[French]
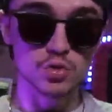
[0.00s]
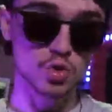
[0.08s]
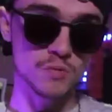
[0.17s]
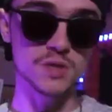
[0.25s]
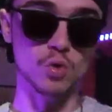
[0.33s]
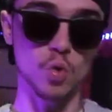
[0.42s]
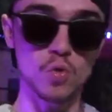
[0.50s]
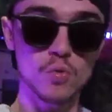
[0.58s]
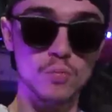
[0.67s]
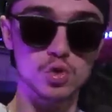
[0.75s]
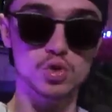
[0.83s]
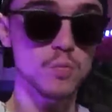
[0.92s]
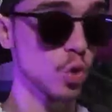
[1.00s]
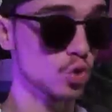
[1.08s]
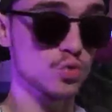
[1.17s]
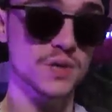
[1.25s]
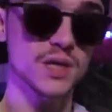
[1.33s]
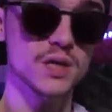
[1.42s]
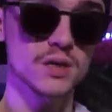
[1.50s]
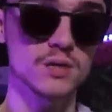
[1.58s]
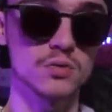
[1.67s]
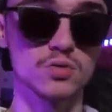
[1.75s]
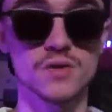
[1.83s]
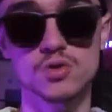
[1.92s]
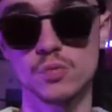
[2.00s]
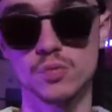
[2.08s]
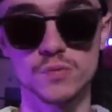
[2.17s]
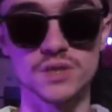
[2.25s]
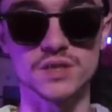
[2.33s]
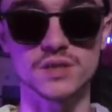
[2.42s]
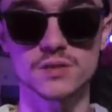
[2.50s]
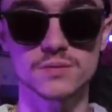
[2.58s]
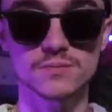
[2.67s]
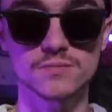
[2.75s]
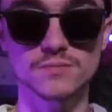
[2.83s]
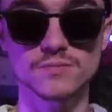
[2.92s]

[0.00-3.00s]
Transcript: de micro pour se produire devant son public. Et